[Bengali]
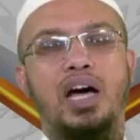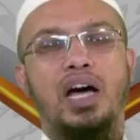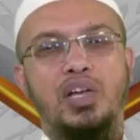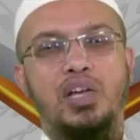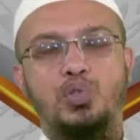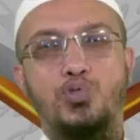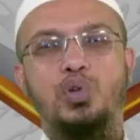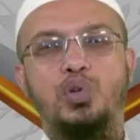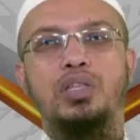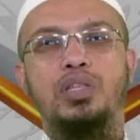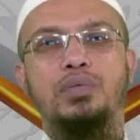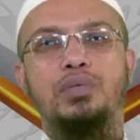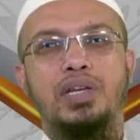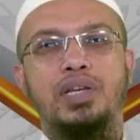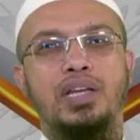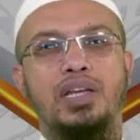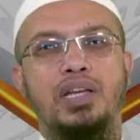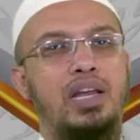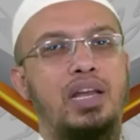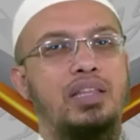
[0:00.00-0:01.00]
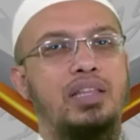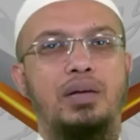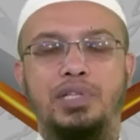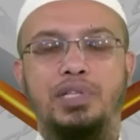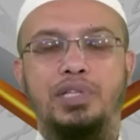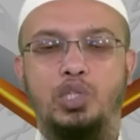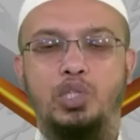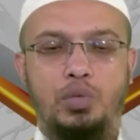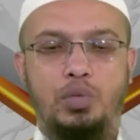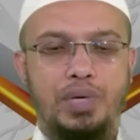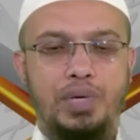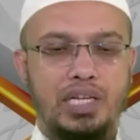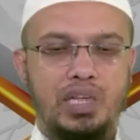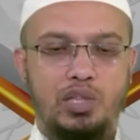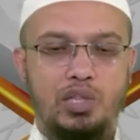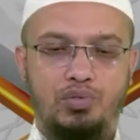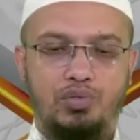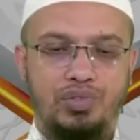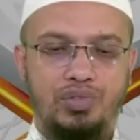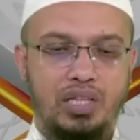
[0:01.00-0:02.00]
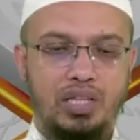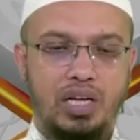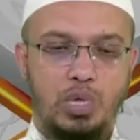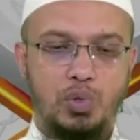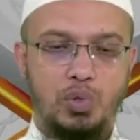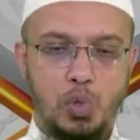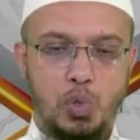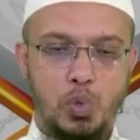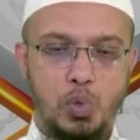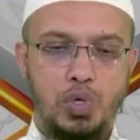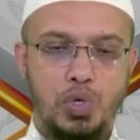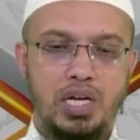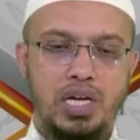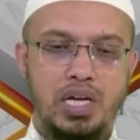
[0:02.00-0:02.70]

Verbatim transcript: আশ্রয় দিবেন আল্লাহ তালা আমাদের সবাইকে তৌফিক দান করুন